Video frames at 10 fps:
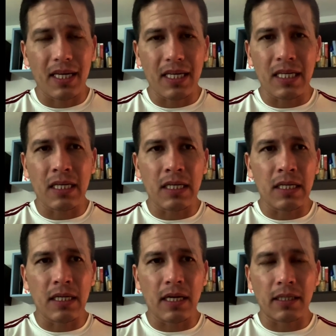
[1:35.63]

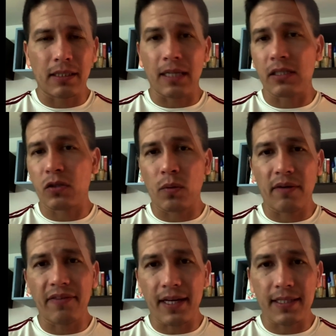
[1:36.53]
Y esa transición no
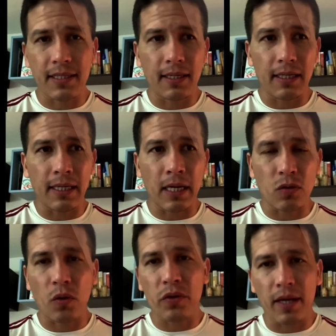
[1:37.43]
es fácil y
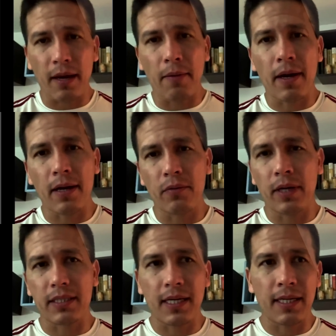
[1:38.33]
eso conlleva
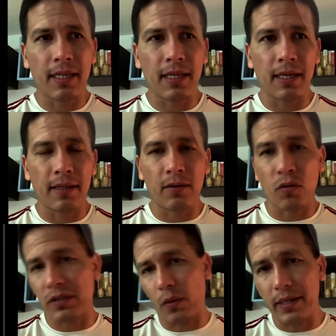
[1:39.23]
una serie de
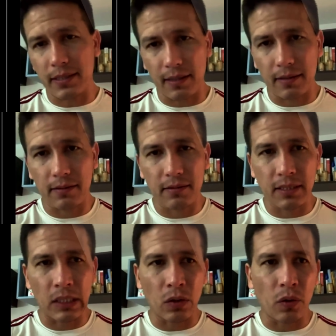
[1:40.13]
consecuencias
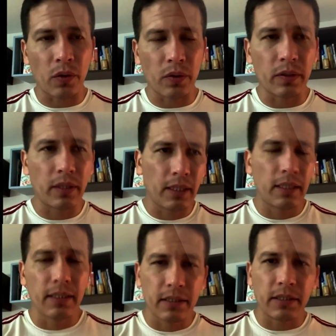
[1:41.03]
si no,
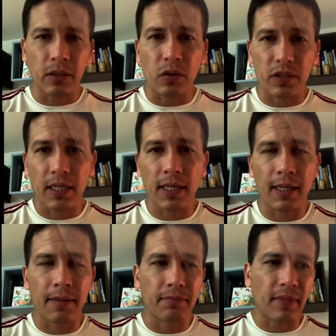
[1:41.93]
si no
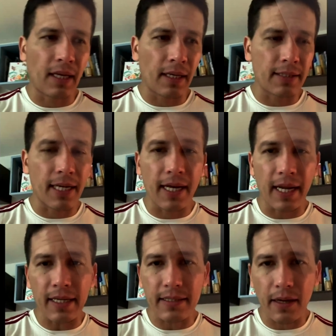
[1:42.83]
se, eh, se
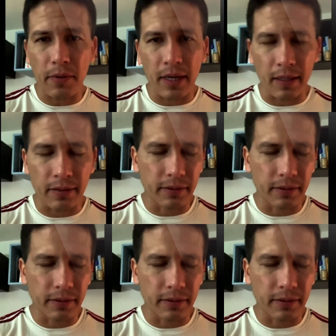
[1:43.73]
gerencia bien.